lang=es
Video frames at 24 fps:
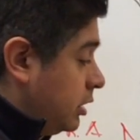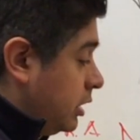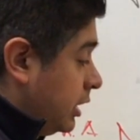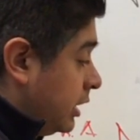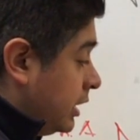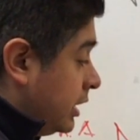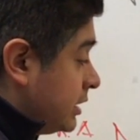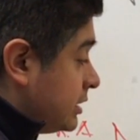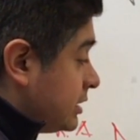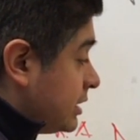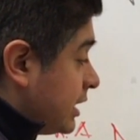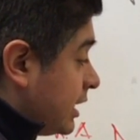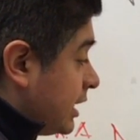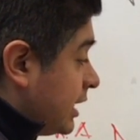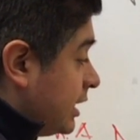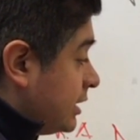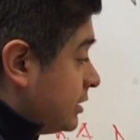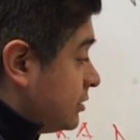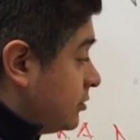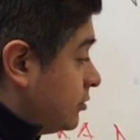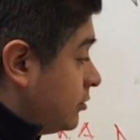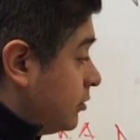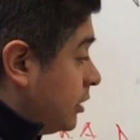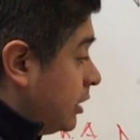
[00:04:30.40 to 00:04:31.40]
En este
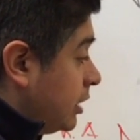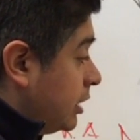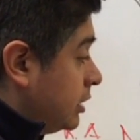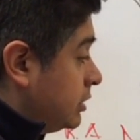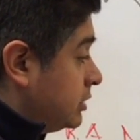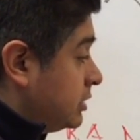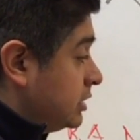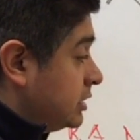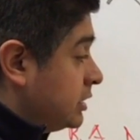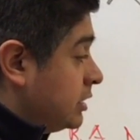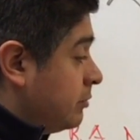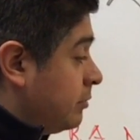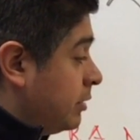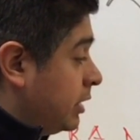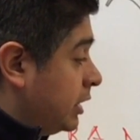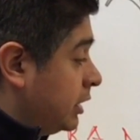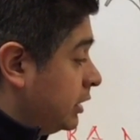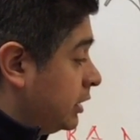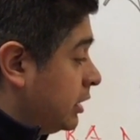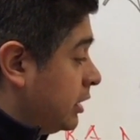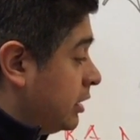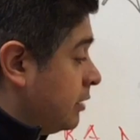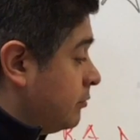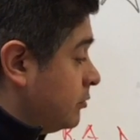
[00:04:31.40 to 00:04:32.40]
caso, el sistema
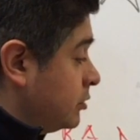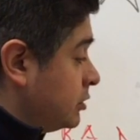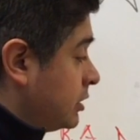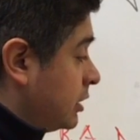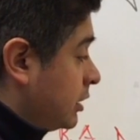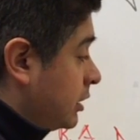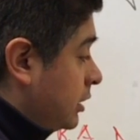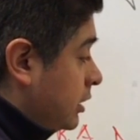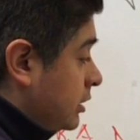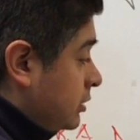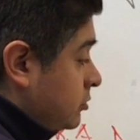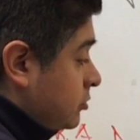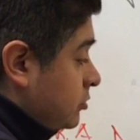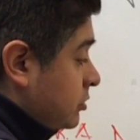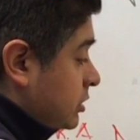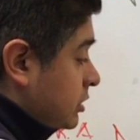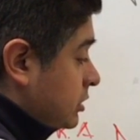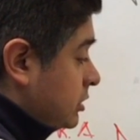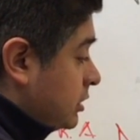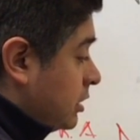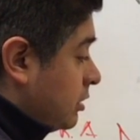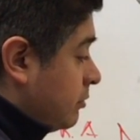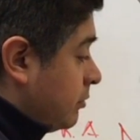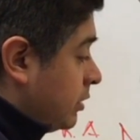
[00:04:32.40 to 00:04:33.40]
que tenemos aquí es un
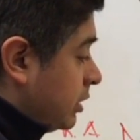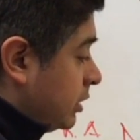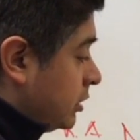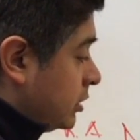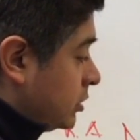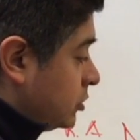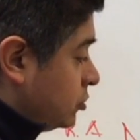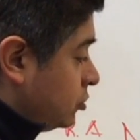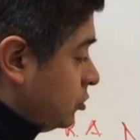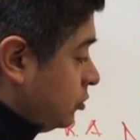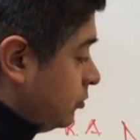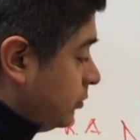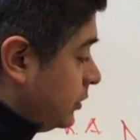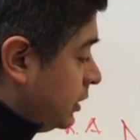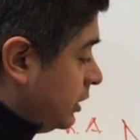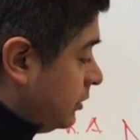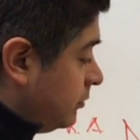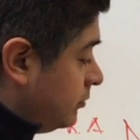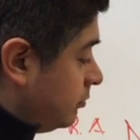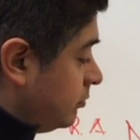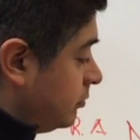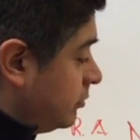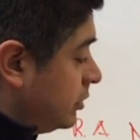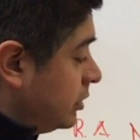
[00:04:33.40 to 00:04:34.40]
sistema de
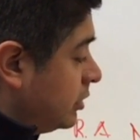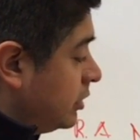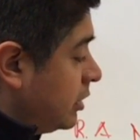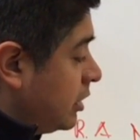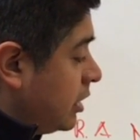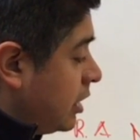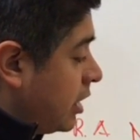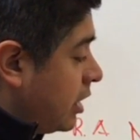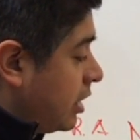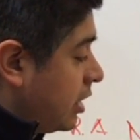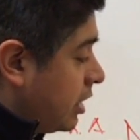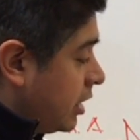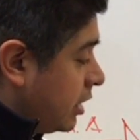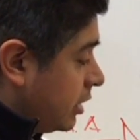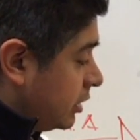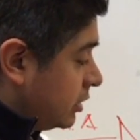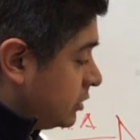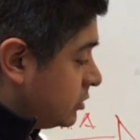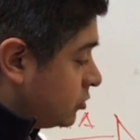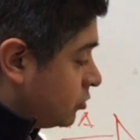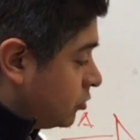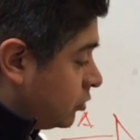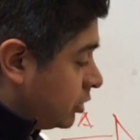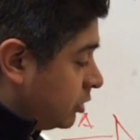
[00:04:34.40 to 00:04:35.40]
lluvia,
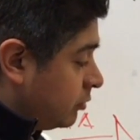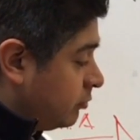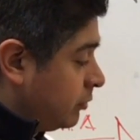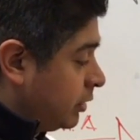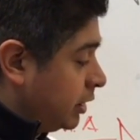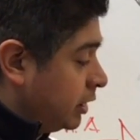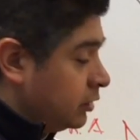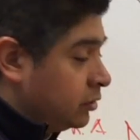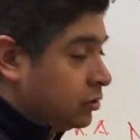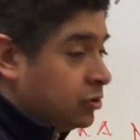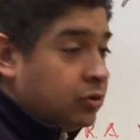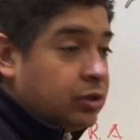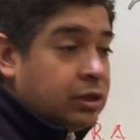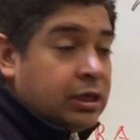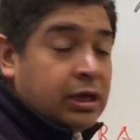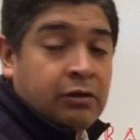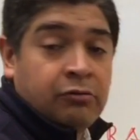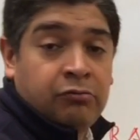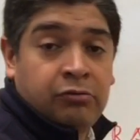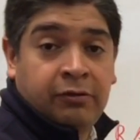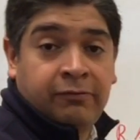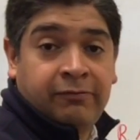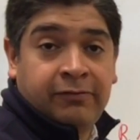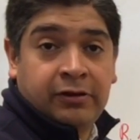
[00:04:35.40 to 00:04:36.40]
escurrimiento y
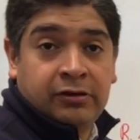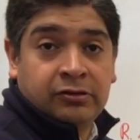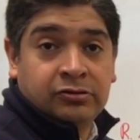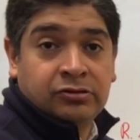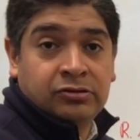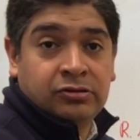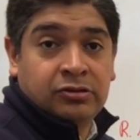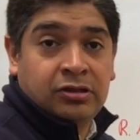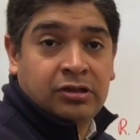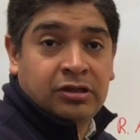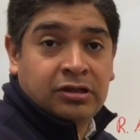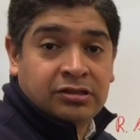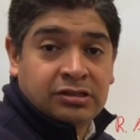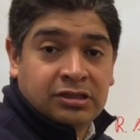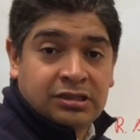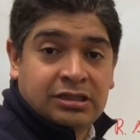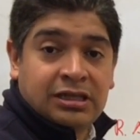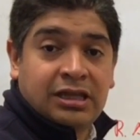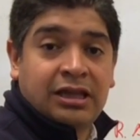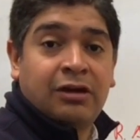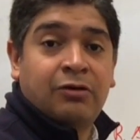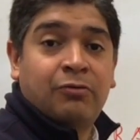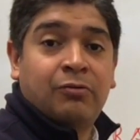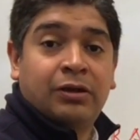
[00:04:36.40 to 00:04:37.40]
acuíferos. Si
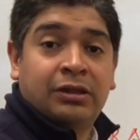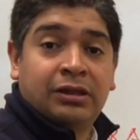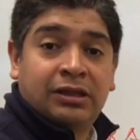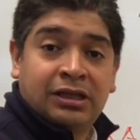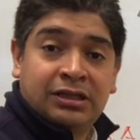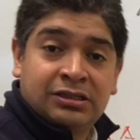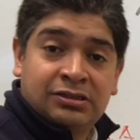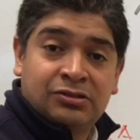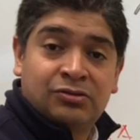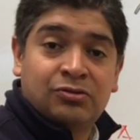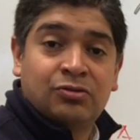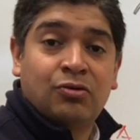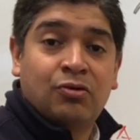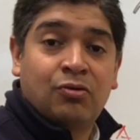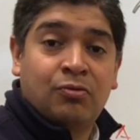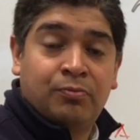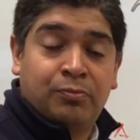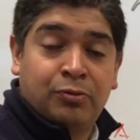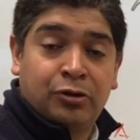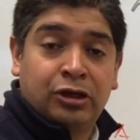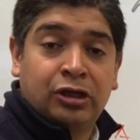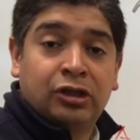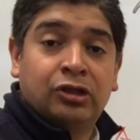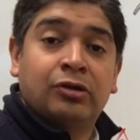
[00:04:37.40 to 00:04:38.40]
se dan cuenta, es un
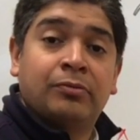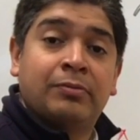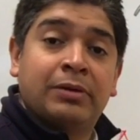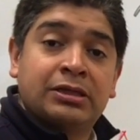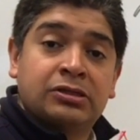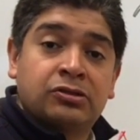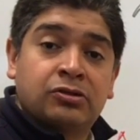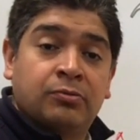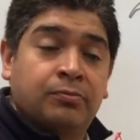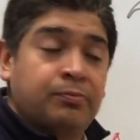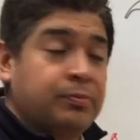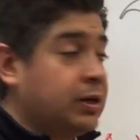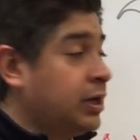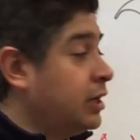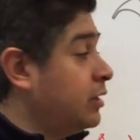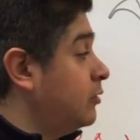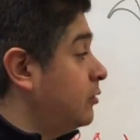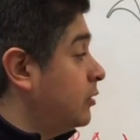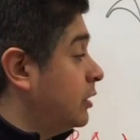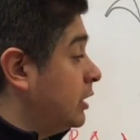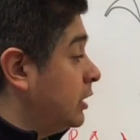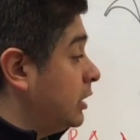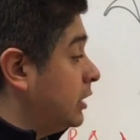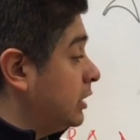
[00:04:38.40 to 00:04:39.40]
poquito más
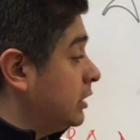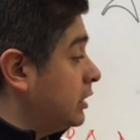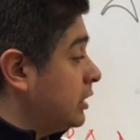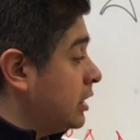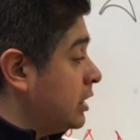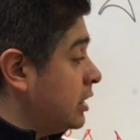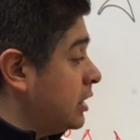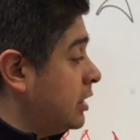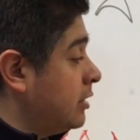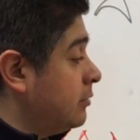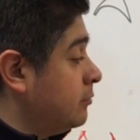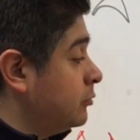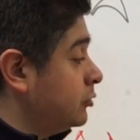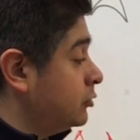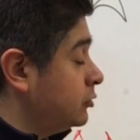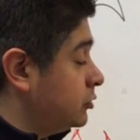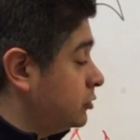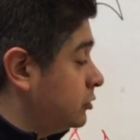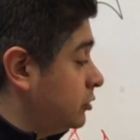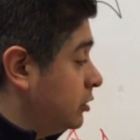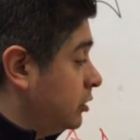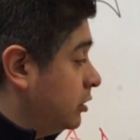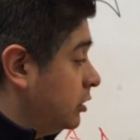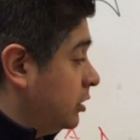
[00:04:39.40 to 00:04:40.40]
complejo que el que
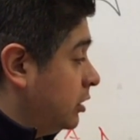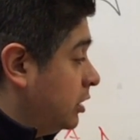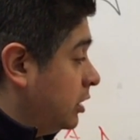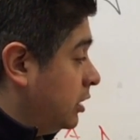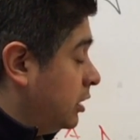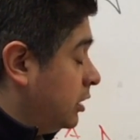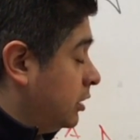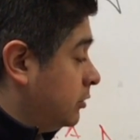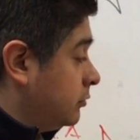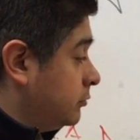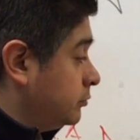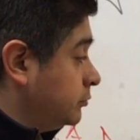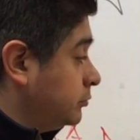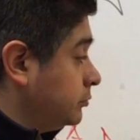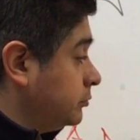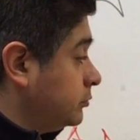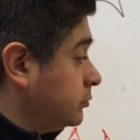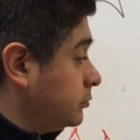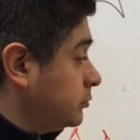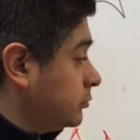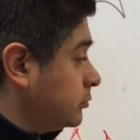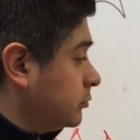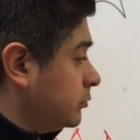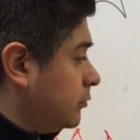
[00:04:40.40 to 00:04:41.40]
teníamos en,
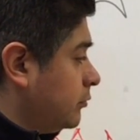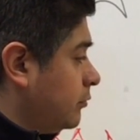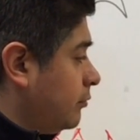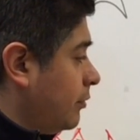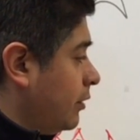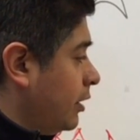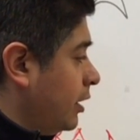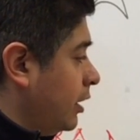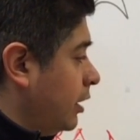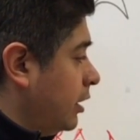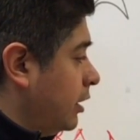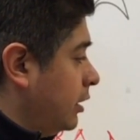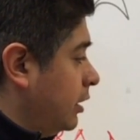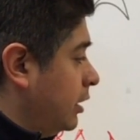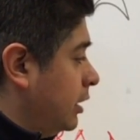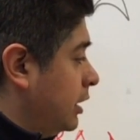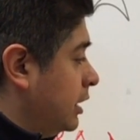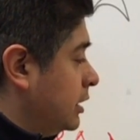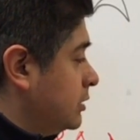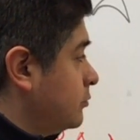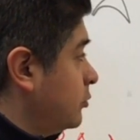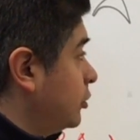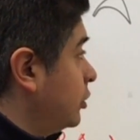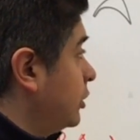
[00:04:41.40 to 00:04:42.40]
las